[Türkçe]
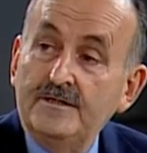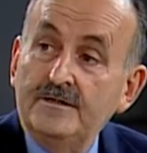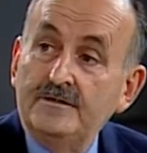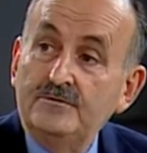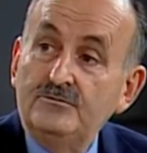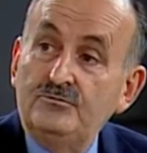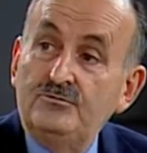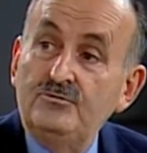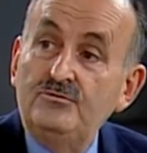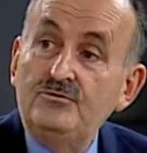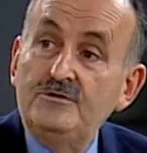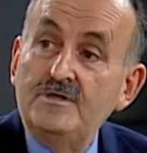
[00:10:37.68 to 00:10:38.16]

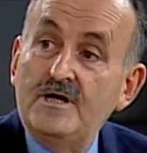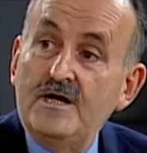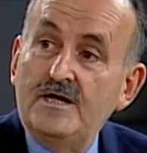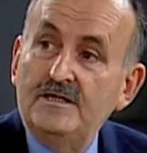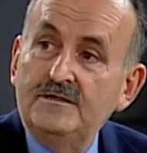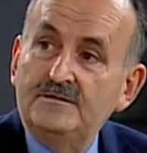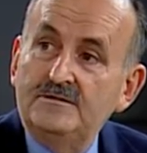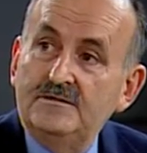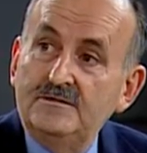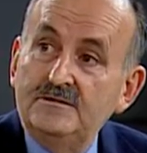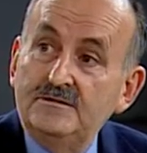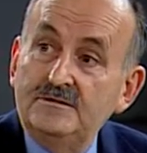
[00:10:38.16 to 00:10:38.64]

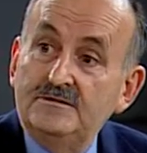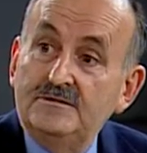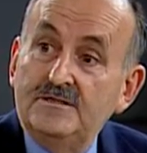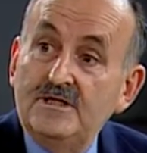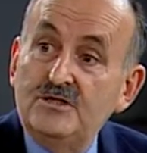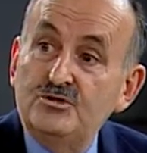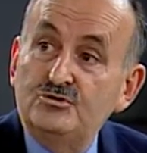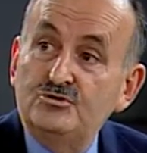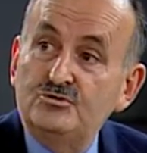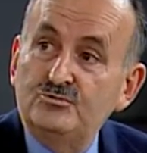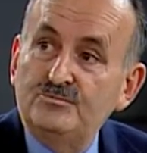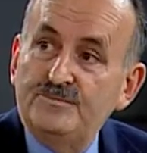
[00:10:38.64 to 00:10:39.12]
dünya
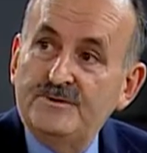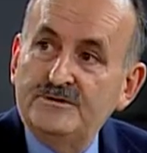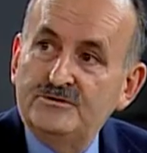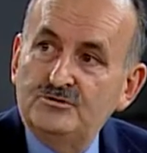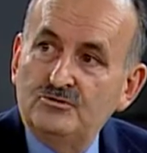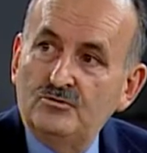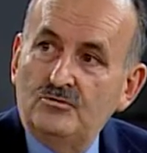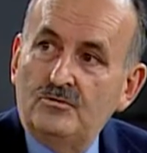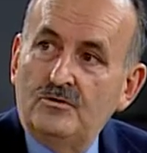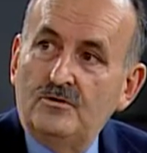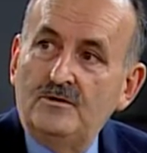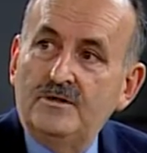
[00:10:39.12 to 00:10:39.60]

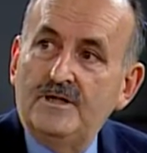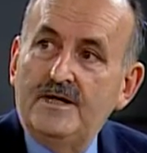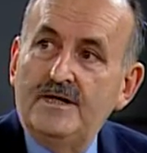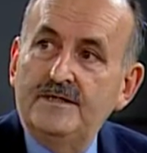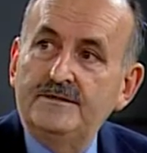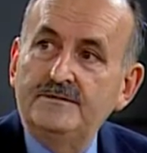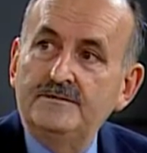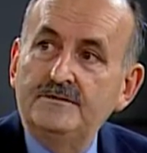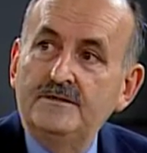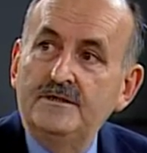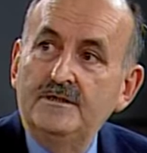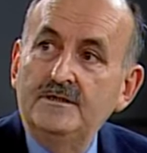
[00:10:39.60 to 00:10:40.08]
tecrübesi
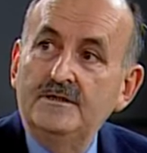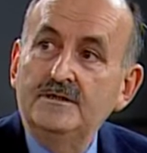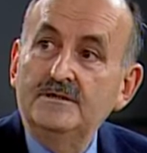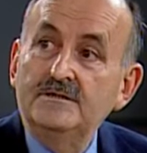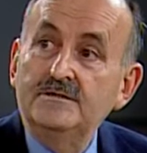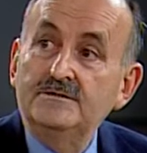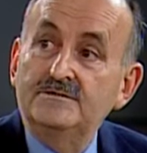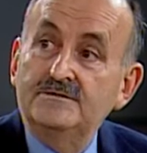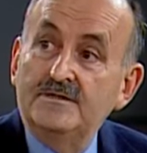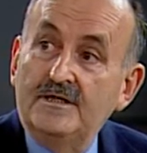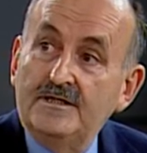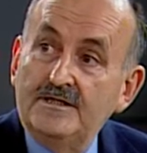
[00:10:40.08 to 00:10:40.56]
olan
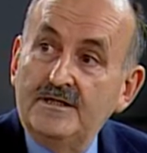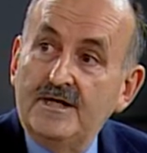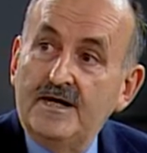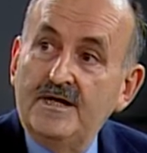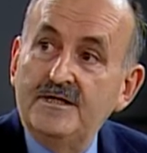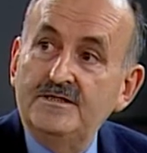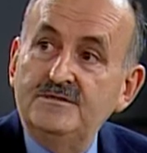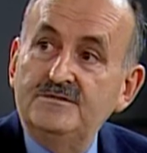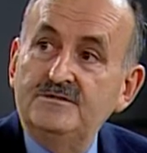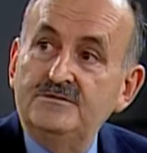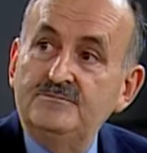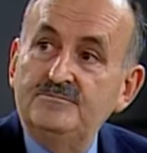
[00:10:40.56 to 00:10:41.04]

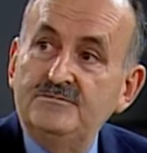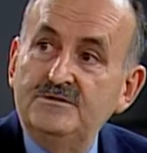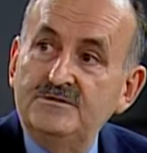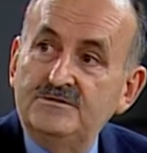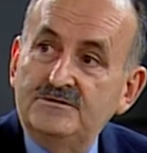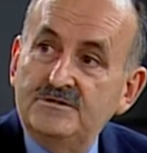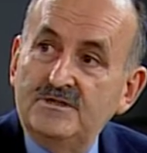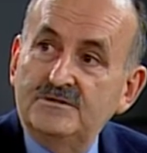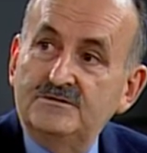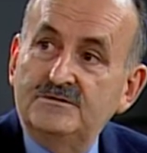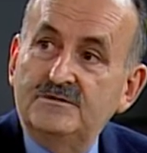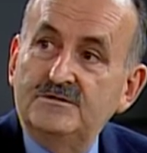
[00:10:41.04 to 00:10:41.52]
sanayicimiz,
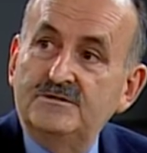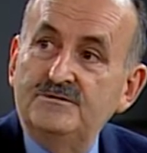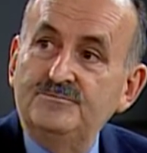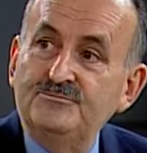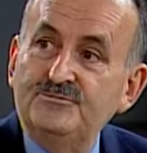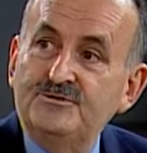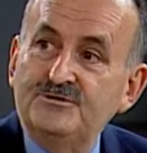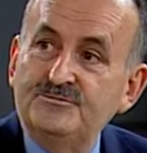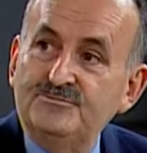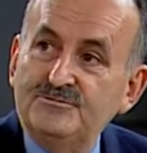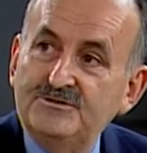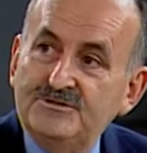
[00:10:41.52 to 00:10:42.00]

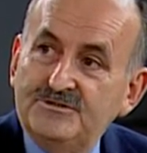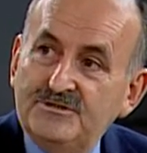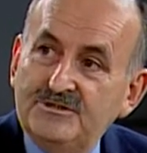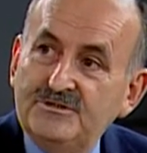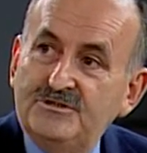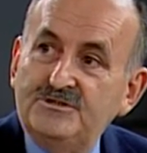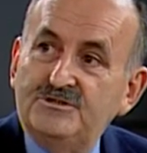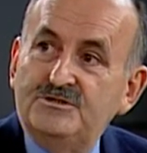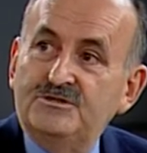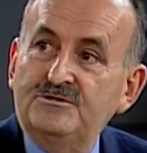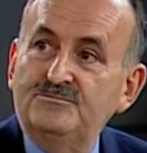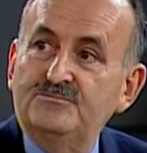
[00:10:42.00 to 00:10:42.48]
yatırımcımız,
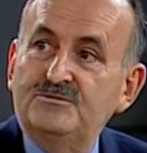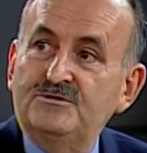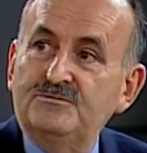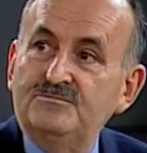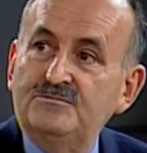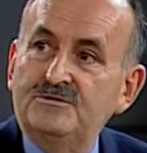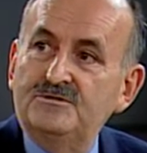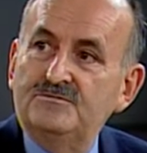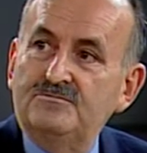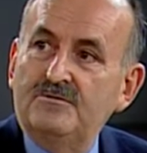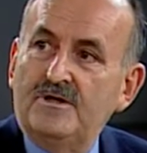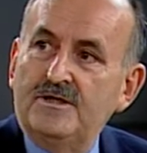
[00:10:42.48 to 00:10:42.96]

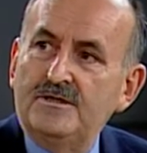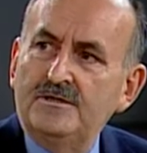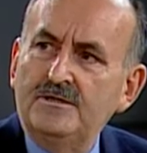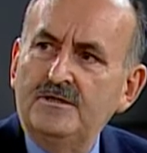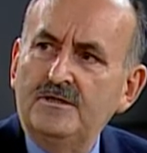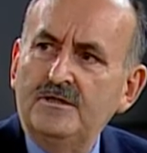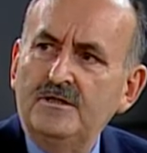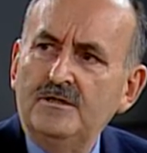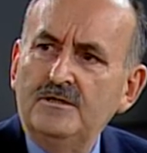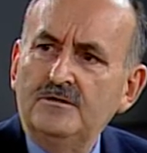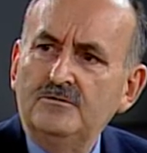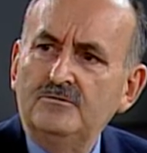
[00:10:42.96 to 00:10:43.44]
girişimcimiz var.
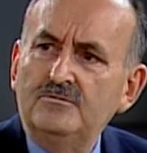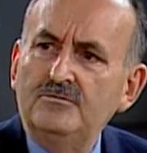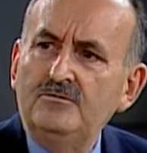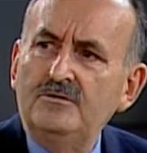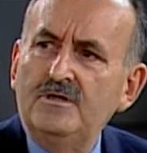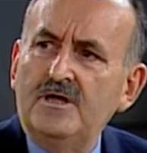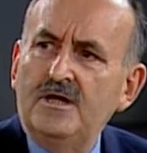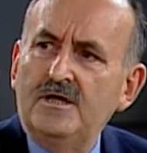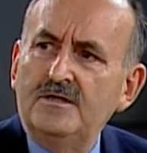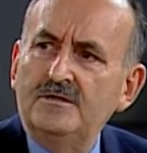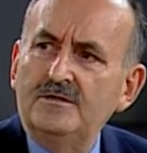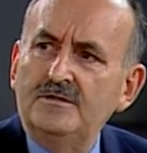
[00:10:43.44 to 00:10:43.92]

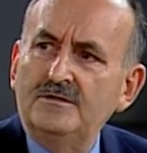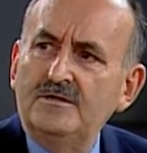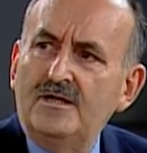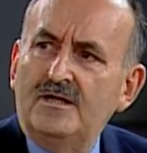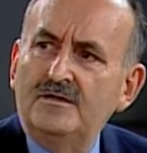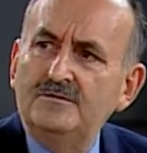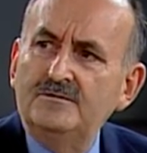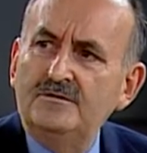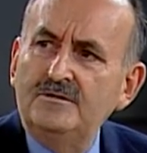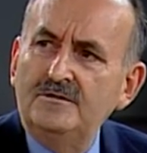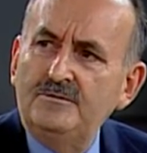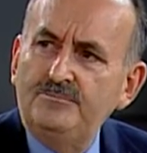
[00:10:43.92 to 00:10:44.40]
Dünyanın
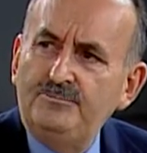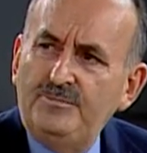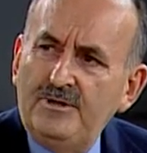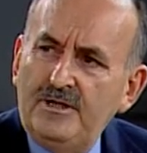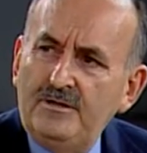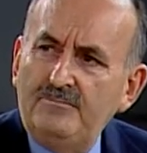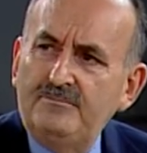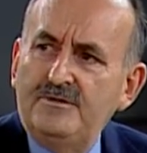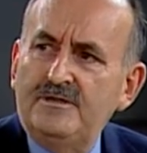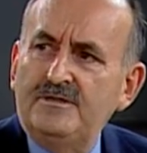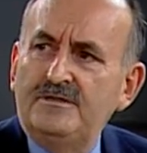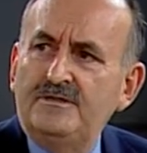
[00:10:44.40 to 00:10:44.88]
adını
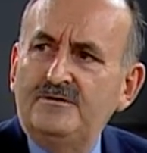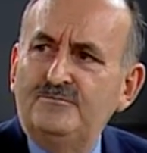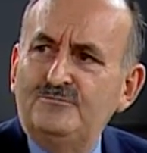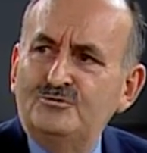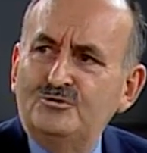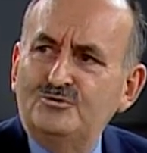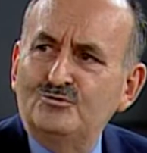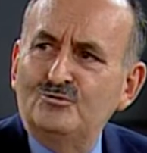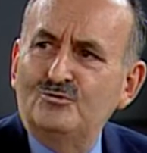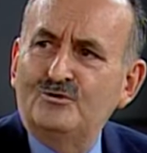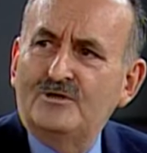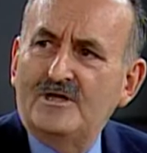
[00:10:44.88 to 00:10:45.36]

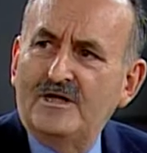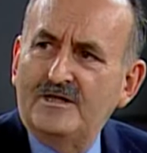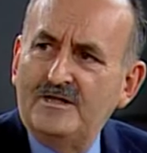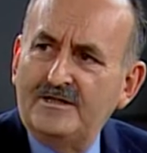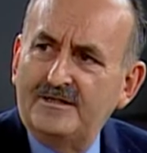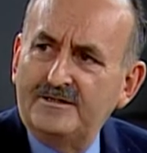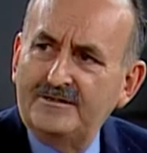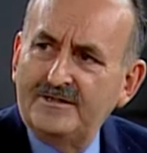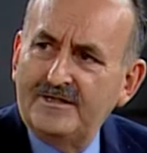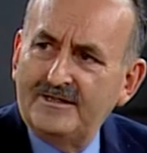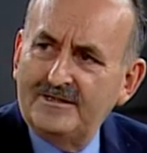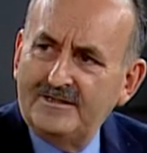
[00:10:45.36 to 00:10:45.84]
bilmediğimiz
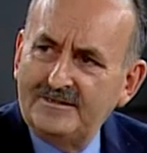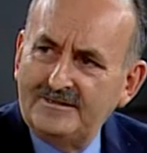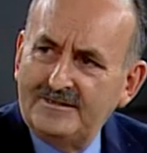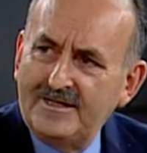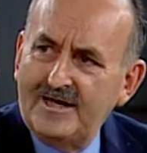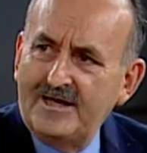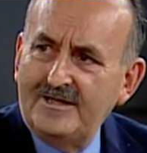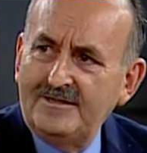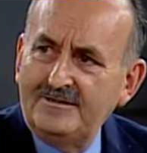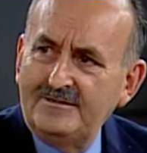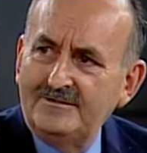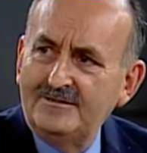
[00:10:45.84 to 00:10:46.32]
ülkelerine
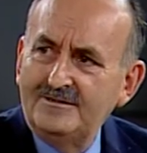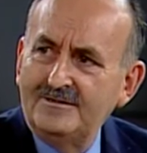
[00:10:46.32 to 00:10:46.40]
giden